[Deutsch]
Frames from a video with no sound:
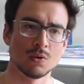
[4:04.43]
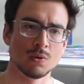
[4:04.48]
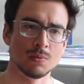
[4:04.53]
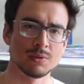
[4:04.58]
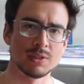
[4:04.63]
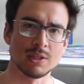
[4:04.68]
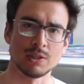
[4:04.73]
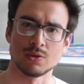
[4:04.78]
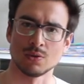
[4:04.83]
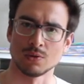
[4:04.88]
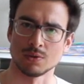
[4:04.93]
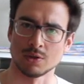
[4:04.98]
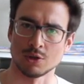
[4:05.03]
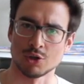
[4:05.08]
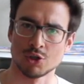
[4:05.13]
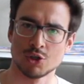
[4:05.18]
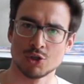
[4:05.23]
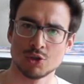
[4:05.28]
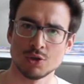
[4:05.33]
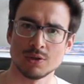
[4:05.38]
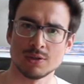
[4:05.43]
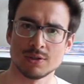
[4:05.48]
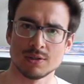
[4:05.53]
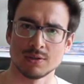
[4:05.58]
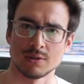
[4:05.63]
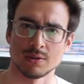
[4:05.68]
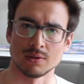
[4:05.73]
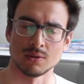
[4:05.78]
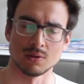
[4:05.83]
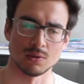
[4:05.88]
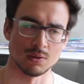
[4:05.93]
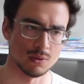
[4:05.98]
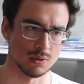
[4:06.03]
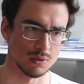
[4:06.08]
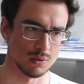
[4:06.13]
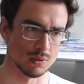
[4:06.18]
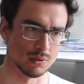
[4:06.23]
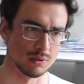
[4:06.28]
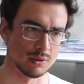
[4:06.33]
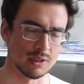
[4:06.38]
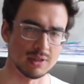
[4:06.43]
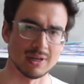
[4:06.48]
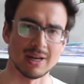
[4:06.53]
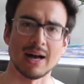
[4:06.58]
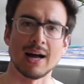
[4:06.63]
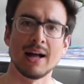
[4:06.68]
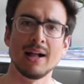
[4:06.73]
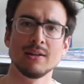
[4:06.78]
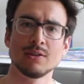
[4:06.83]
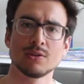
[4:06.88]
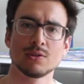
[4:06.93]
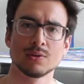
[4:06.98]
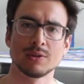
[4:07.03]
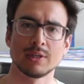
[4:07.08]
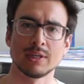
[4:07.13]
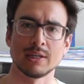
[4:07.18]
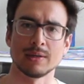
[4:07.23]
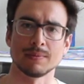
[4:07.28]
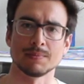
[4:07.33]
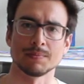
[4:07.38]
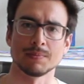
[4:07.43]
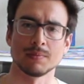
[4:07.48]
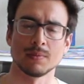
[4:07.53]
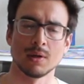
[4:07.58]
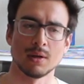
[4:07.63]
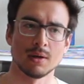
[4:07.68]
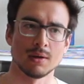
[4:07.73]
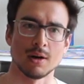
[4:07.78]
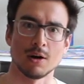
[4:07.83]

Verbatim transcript: um sie zu unterstützen und ihnen Halt zu geben,